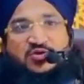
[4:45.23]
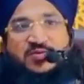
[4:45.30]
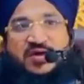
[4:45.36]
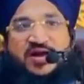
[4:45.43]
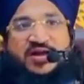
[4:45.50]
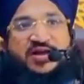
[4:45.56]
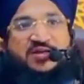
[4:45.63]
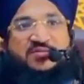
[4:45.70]

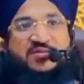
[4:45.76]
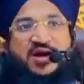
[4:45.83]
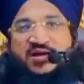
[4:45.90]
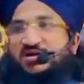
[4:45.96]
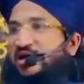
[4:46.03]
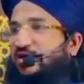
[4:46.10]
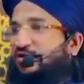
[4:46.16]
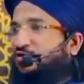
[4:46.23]
तुम्हारे
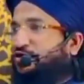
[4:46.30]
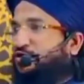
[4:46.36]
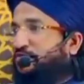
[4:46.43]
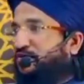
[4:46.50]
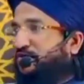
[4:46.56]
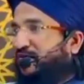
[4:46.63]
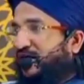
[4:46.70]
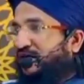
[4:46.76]
ईमान का कुछ
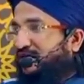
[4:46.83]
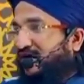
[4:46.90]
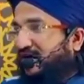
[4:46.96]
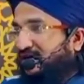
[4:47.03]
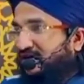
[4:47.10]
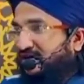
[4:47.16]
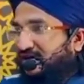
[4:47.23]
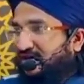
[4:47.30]
भी फ़ायदा